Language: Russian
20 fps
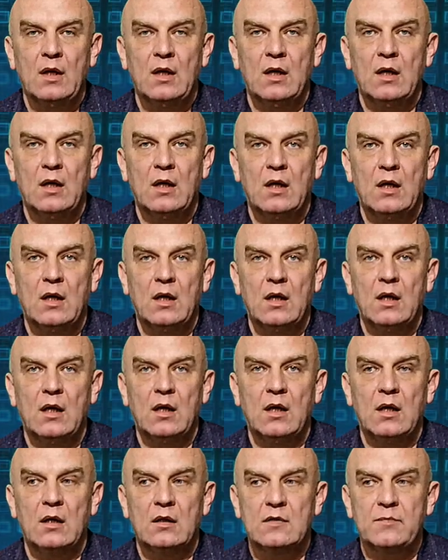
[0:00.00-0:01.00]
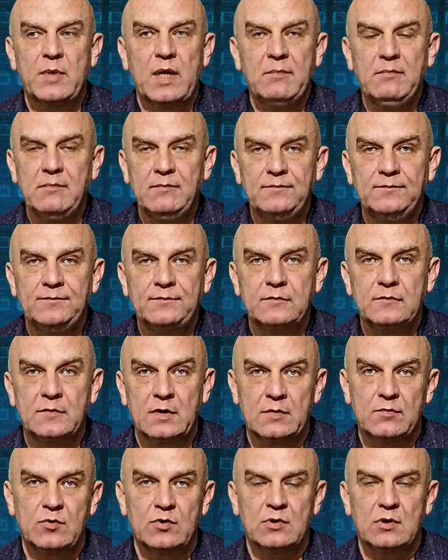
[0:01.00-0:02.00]
э, «Спам»,
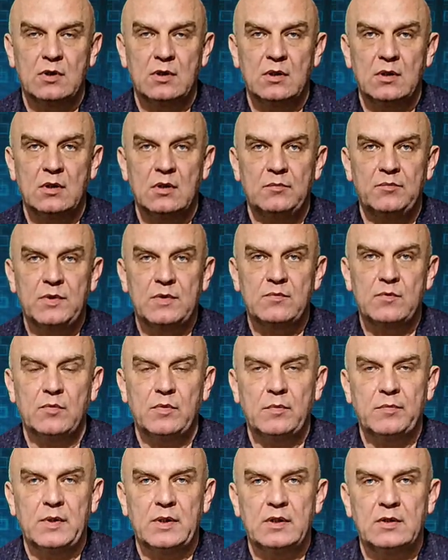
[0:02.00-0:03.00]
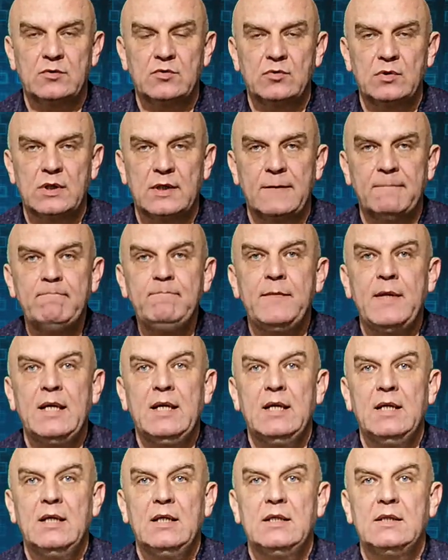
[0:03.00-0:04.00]
возможно, письмо попало туда.
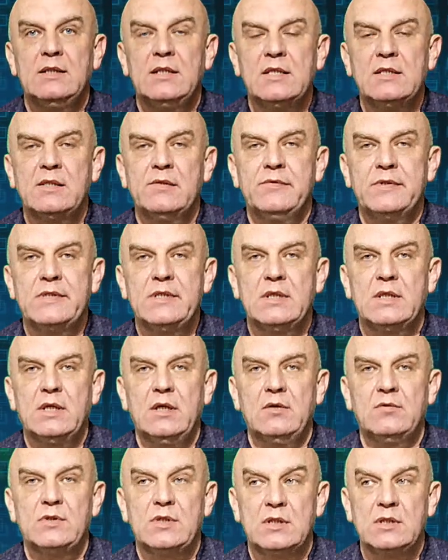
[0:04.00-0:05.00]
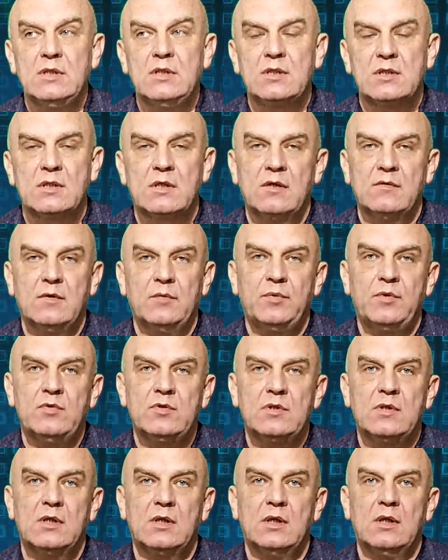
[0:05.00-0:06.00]
Если возникают технические
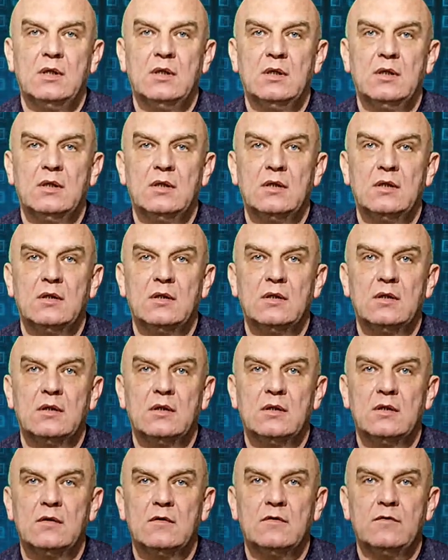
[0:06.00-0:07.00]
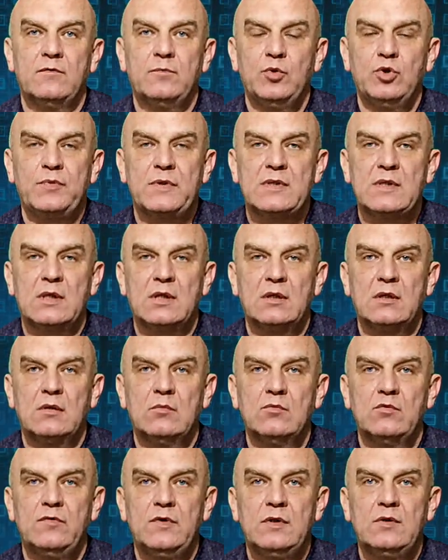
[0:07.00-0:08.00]
вопросы, э, в подписи к
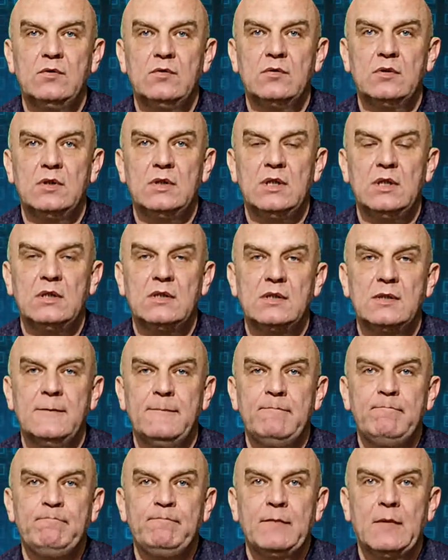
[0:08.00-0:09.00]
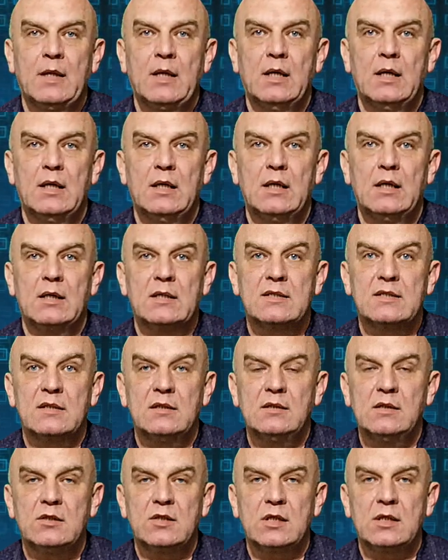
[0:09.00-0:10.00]
этому видео есть э,
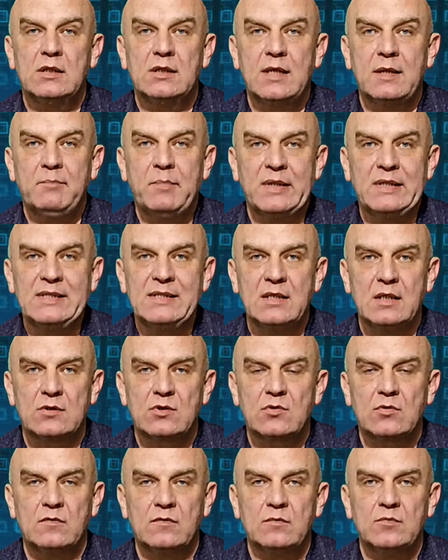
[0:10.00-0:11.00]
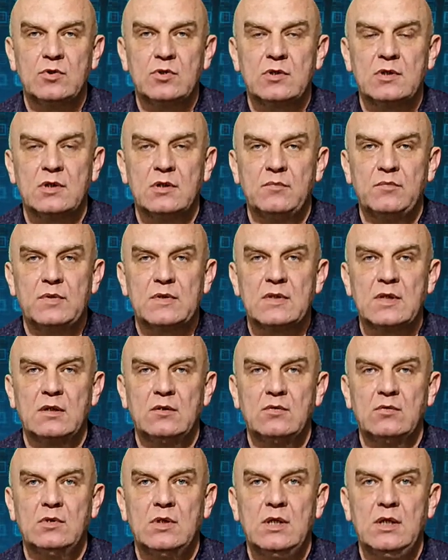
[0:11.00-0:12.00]
ссылочка на поддержку. Вы можете
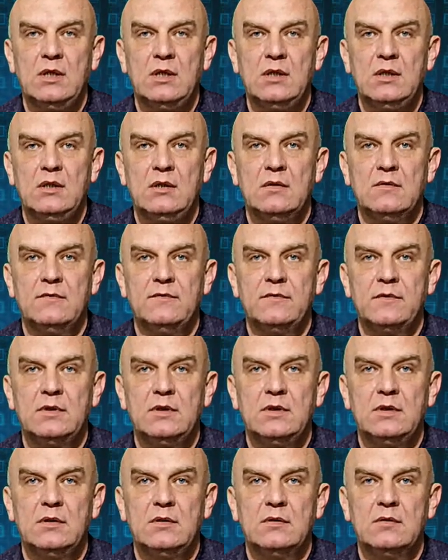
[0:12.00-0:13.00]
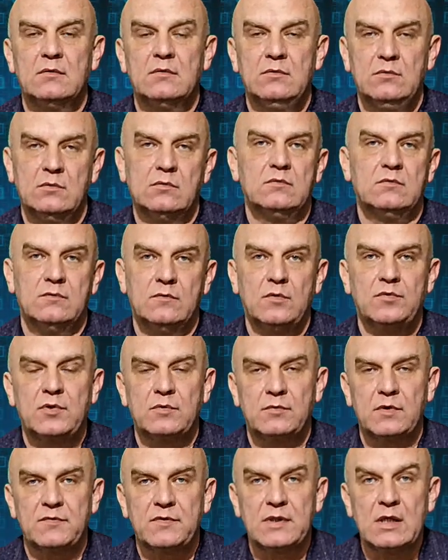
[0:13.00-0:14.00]
написать туда, и вы, ну, в
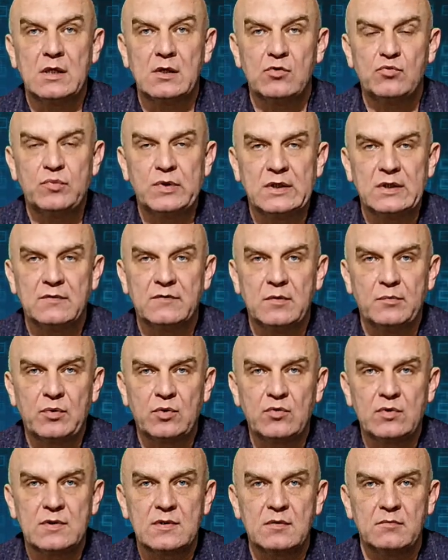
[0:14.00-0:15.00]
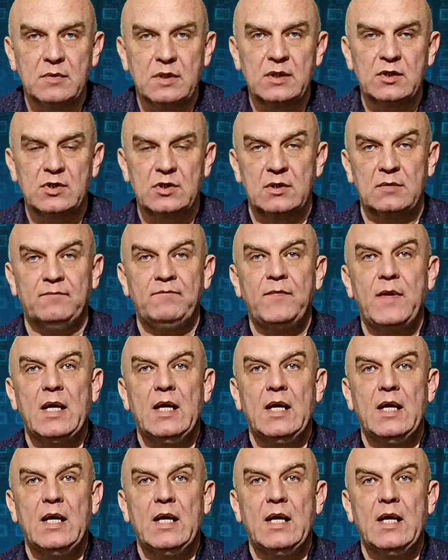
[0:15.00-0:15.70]
общем-то, все любые вопросы мы решим.